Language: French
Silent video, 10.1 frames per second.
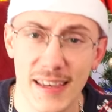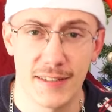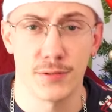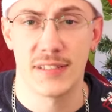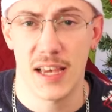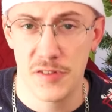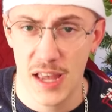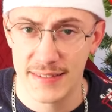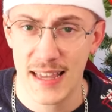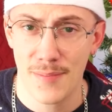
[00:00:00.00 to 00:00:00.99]
qui sont servis
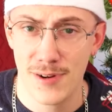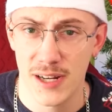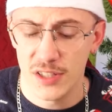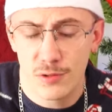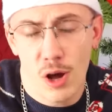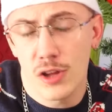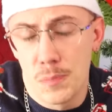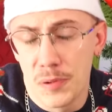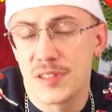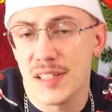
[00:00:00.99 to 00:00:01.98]
à table, histoire de
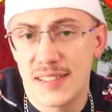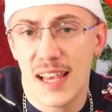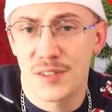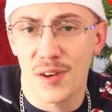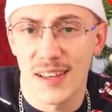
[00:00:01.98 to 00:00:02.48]
poster ça sur